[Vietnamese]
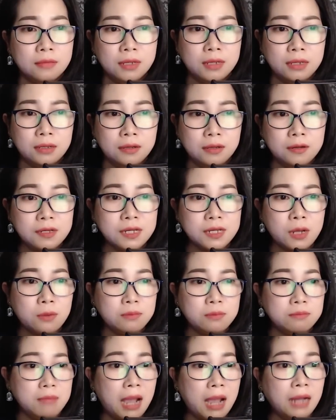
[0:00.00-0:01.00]
Nước
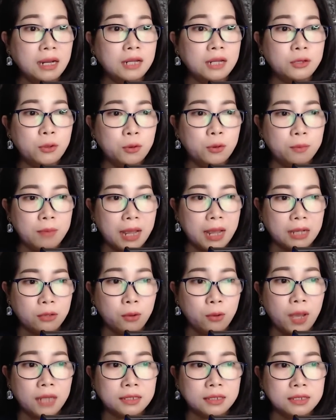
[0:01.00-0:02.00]
sông bắn lên khuôn mặt
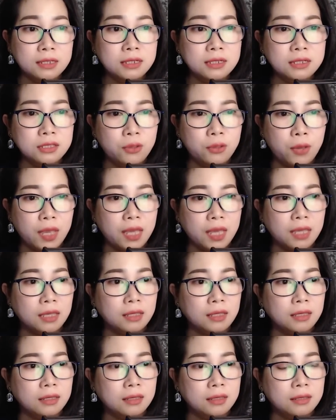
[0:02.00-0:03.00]
của anh ướt nhòe,
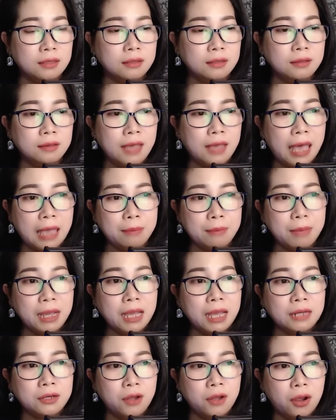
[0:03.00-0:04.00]
hai mắt
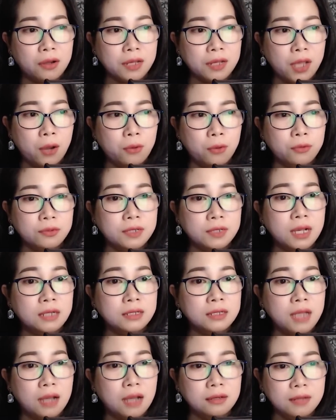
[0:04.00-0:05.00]
anh đỏ ngầu
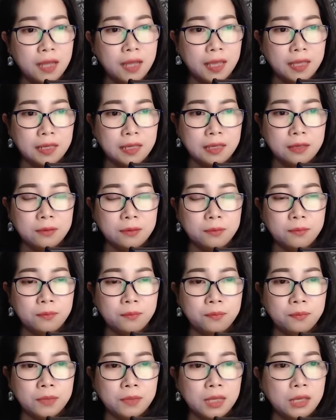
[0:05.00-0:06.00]
ngân ngấn lệ.
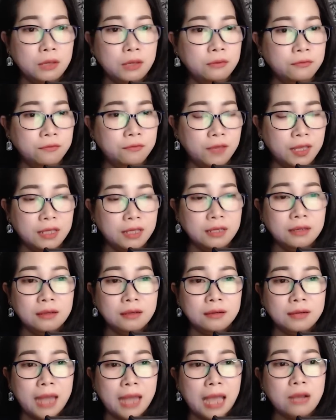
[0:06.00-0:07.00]
Viễn
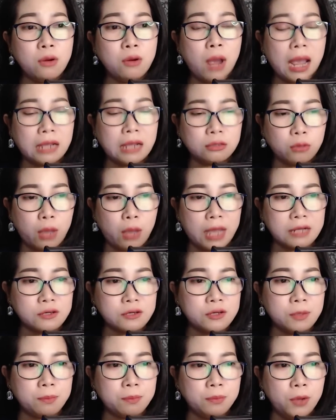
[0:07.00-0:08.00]
đã hoàn toàn
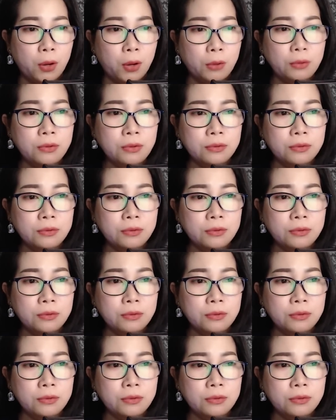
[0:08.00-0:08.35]
sụp đổ.